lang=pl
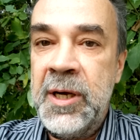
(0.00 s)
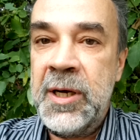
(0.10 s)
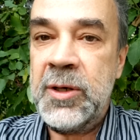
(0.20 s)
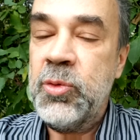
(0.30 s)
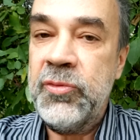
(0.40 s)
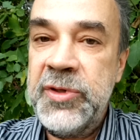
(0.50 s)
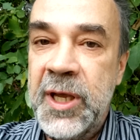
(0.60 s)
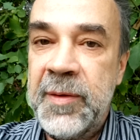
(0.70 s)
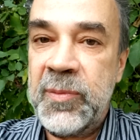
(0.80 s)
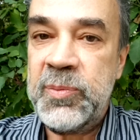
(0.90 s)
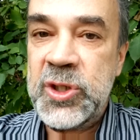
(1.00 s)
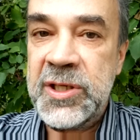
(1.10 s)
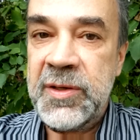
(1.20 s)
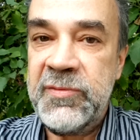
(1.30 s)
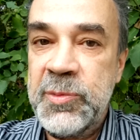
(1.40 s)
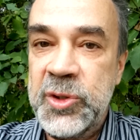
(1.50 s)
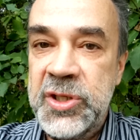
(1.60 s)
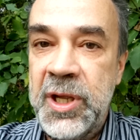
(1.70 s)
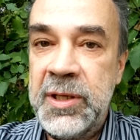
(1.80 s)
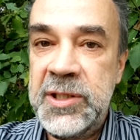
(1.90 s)
głównie przez
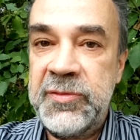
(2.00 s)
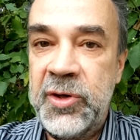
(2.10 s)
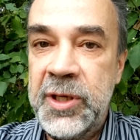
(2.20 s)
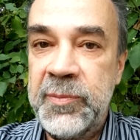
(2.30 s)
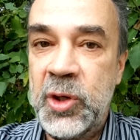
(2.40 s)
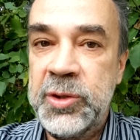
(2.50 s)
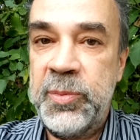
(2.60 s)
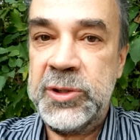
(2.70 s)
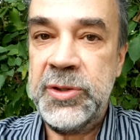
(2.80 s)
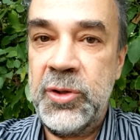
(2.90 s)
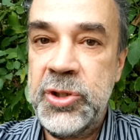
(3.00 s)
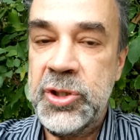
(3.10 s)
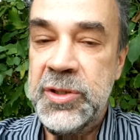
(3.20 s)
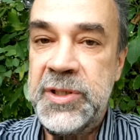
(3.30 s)
wzmocnienie swojej odporności,